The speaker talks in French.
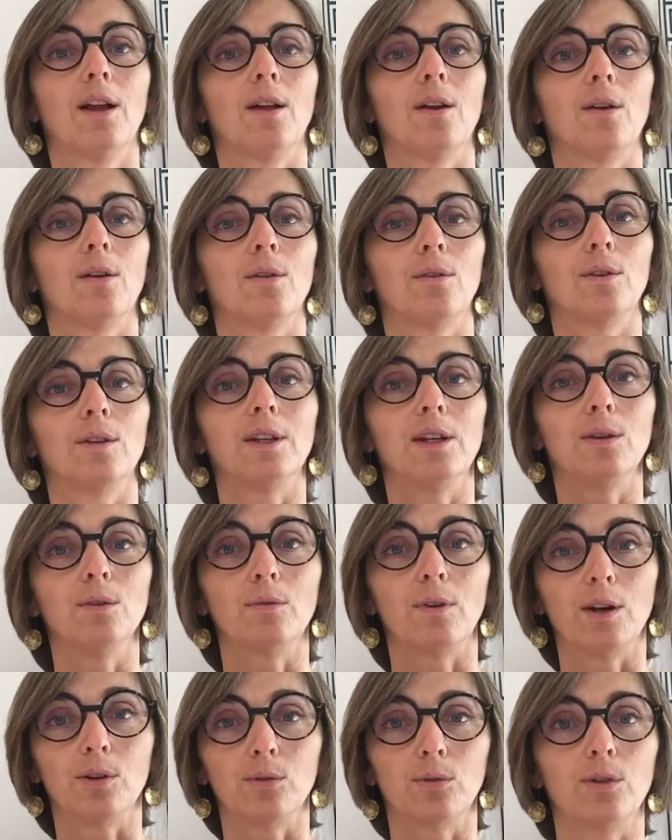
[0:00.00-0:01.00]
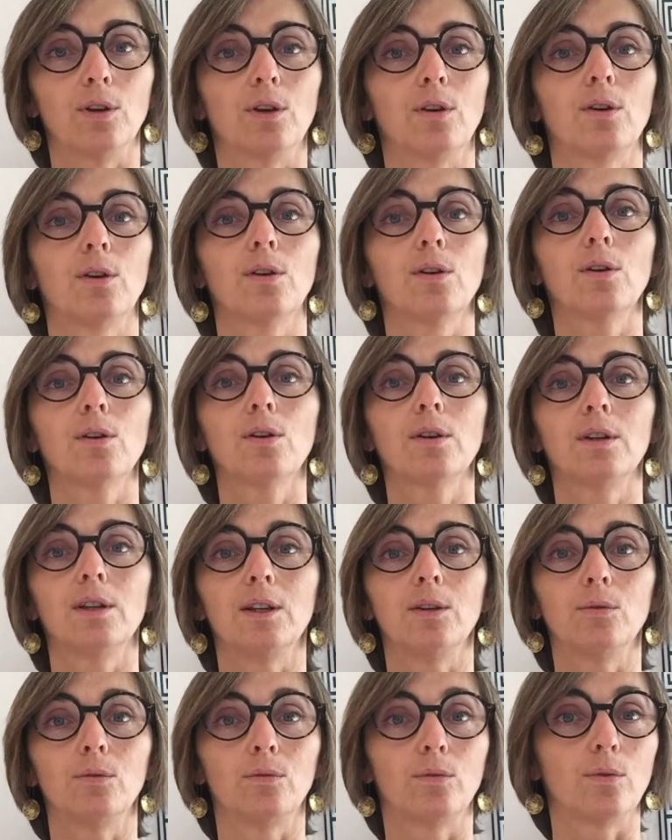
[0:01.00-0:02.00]
euh, des nouvelles odeurs, des,
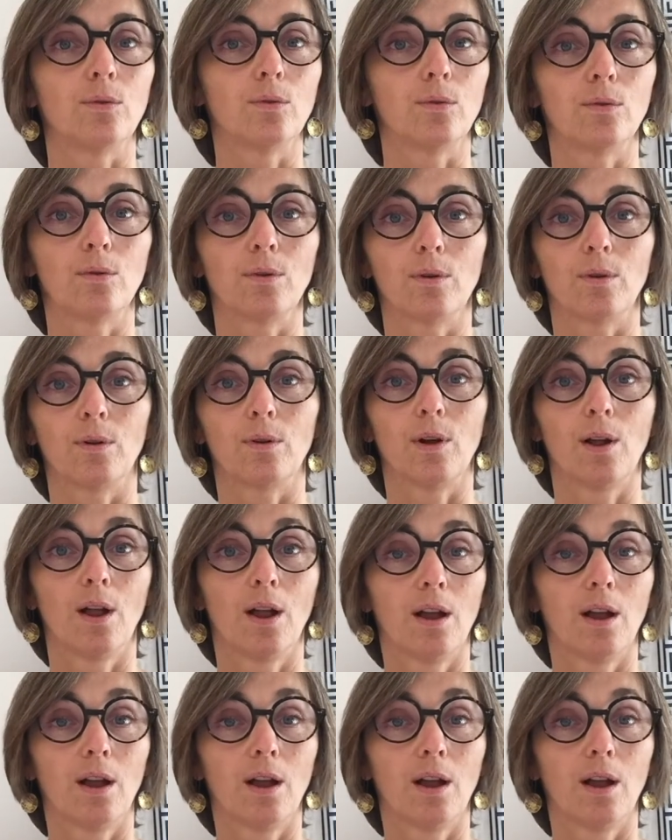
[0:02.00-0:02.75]
nouveaux, euh,